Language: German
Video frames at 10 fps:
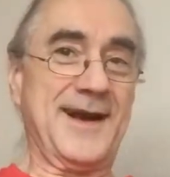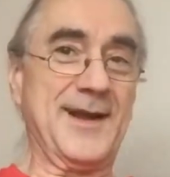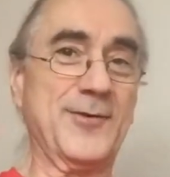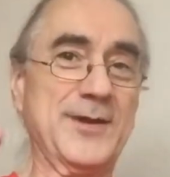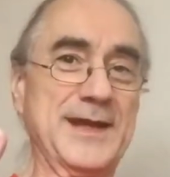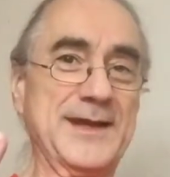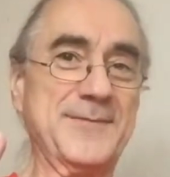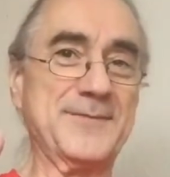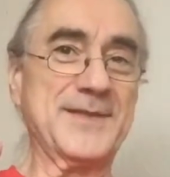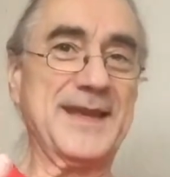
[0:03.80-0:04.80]
Hallo ihr
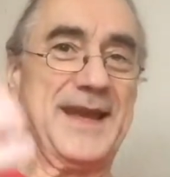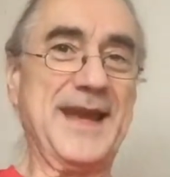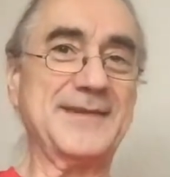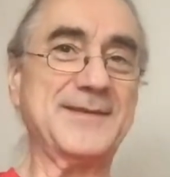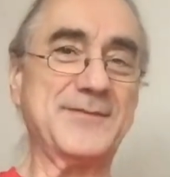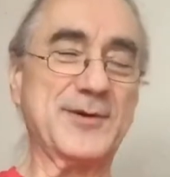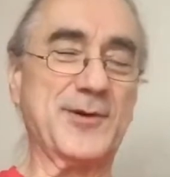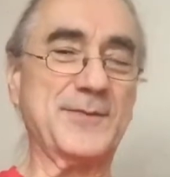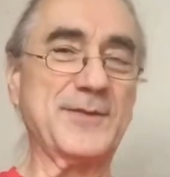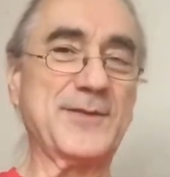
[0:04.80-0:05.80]
Lieben, herzlich
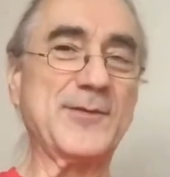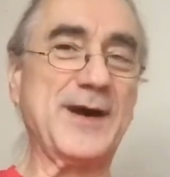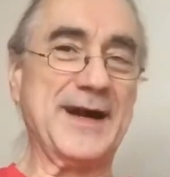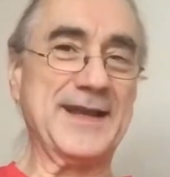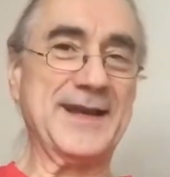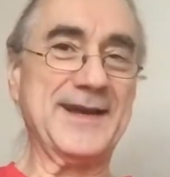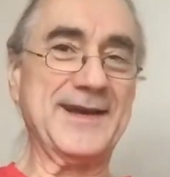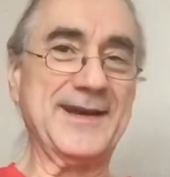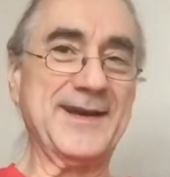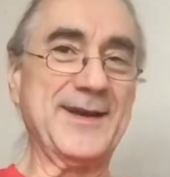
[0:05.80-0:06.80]
willkommen zu
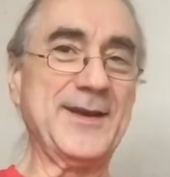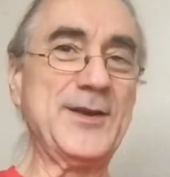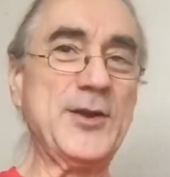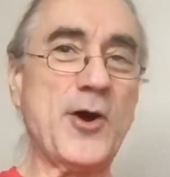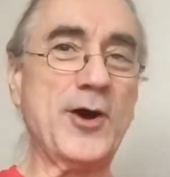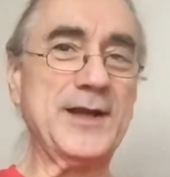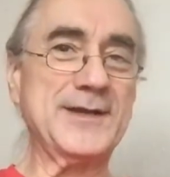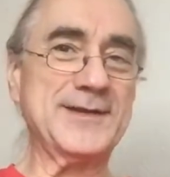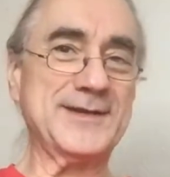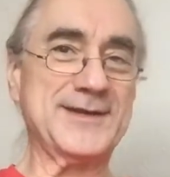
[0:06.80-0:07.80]
einer
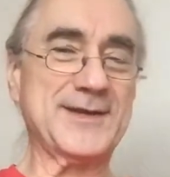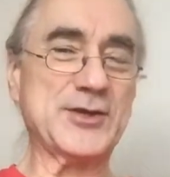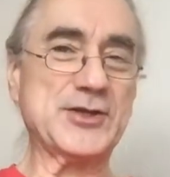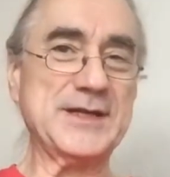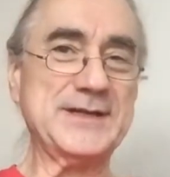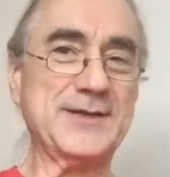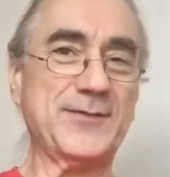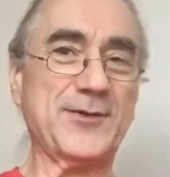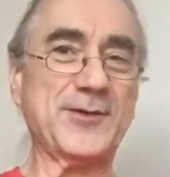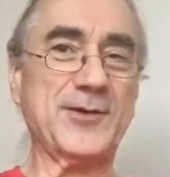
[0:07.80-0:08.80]
neuen Geschichte
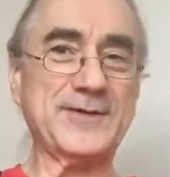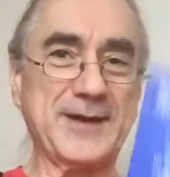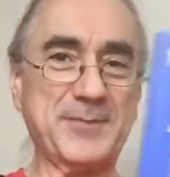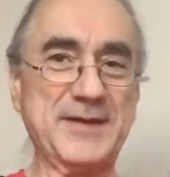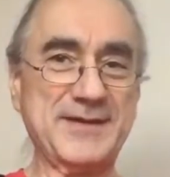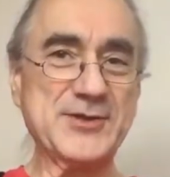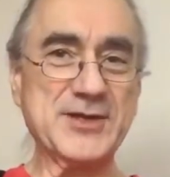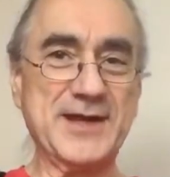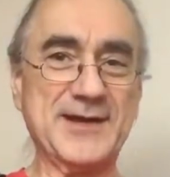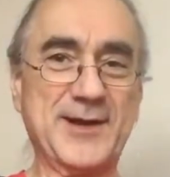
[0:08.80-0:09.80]
von Nossa
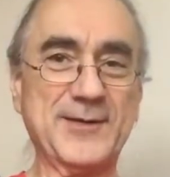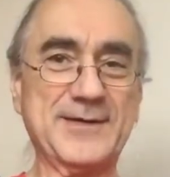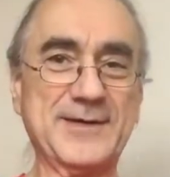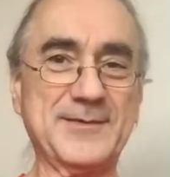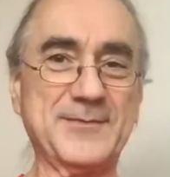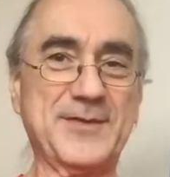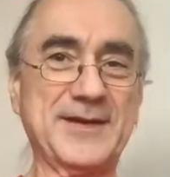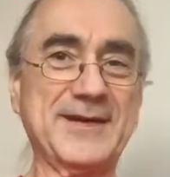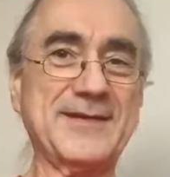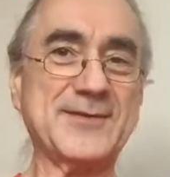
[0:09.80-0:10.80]
Peseschkian aus diesem
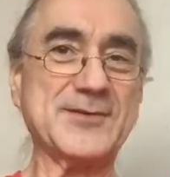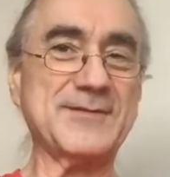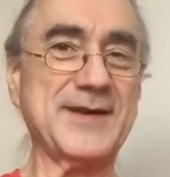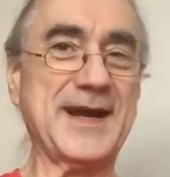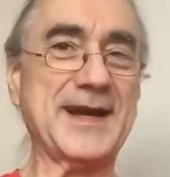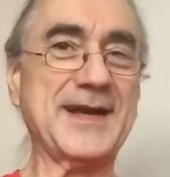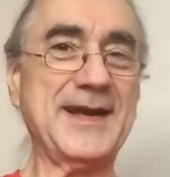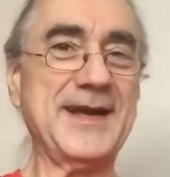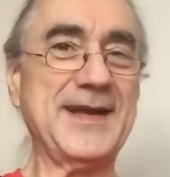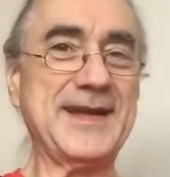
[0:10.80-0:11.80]
fantastischen Werk
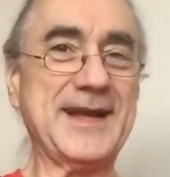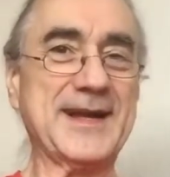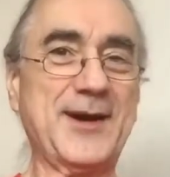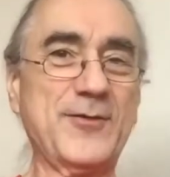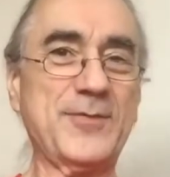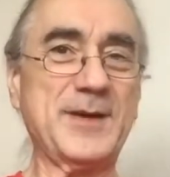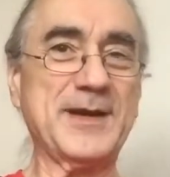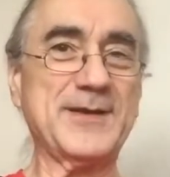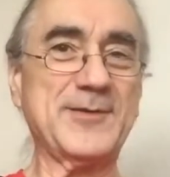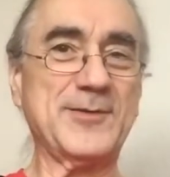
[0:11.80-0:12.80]
Der
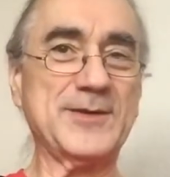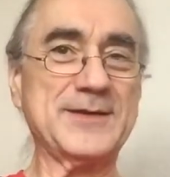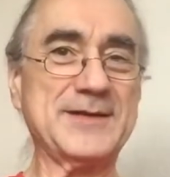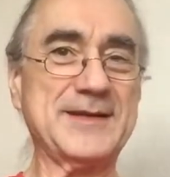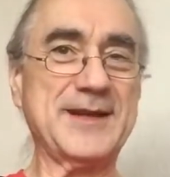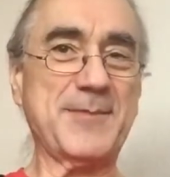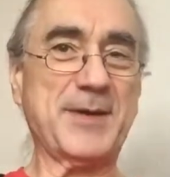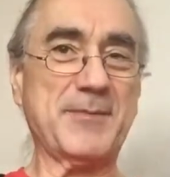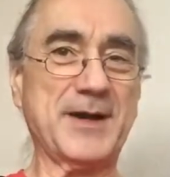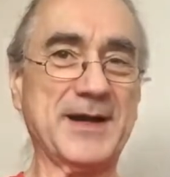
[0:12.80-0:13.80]
Kaufmann und der
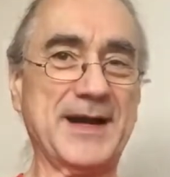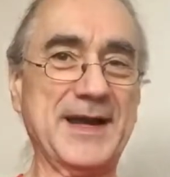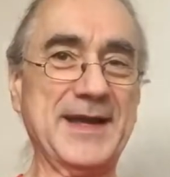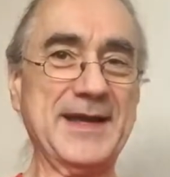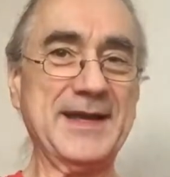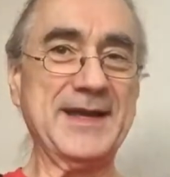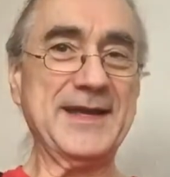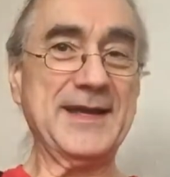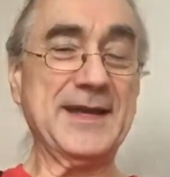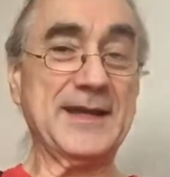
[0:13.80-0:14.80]
Papagei,
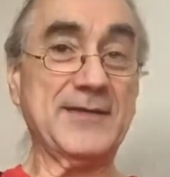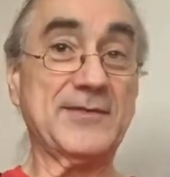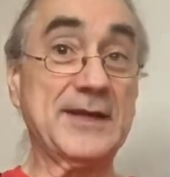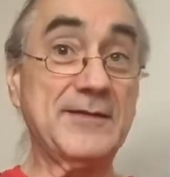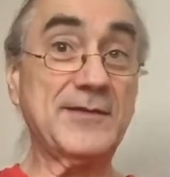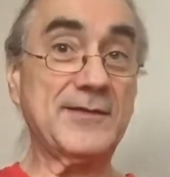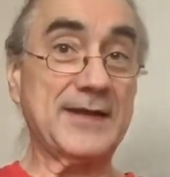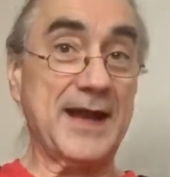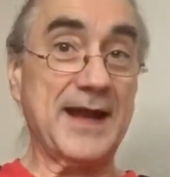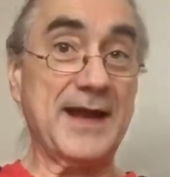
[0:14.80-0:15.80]
das dieses
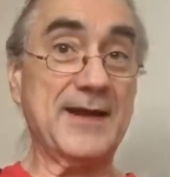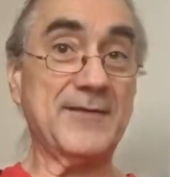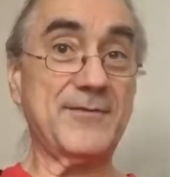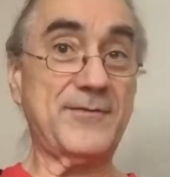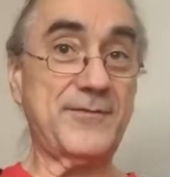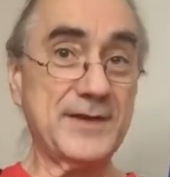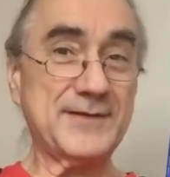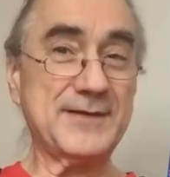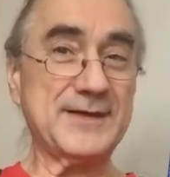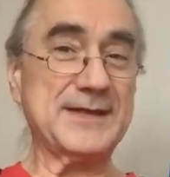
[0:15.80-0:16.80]
Jahr
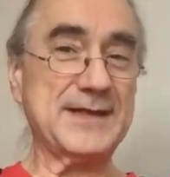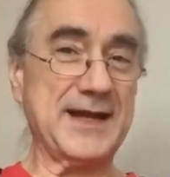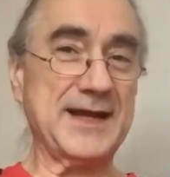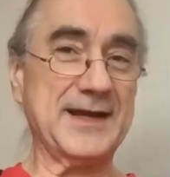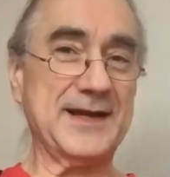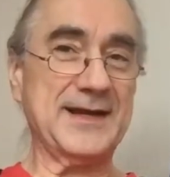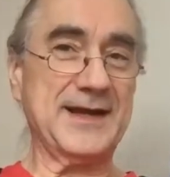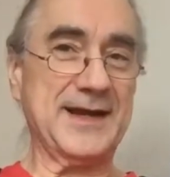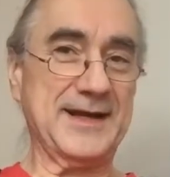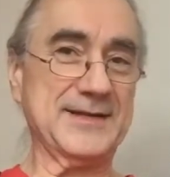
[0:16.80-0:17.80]
40 Jahre
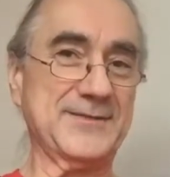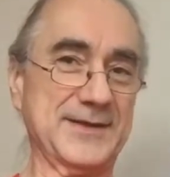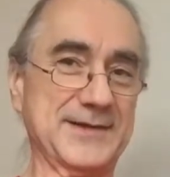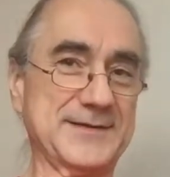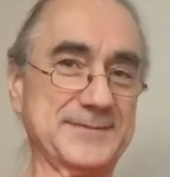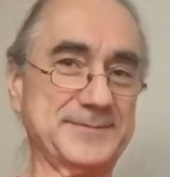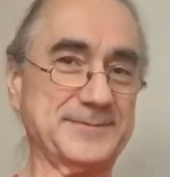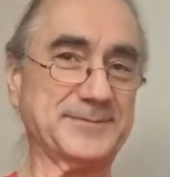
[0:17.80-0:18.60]
alt wird.